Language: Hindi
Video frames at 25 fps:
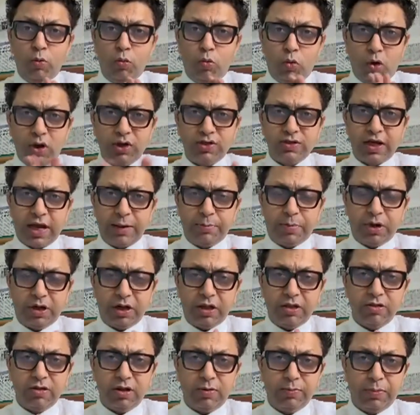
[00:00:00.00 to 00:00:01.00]
वॉट इज हाइपर
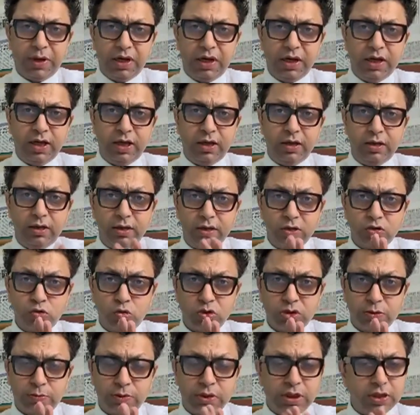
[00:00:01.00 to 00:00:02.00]
टेंशन पहले
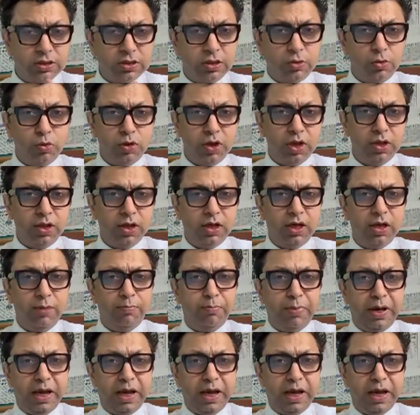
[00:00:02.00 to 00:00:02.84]
इसको समझना जरूरी है देखिए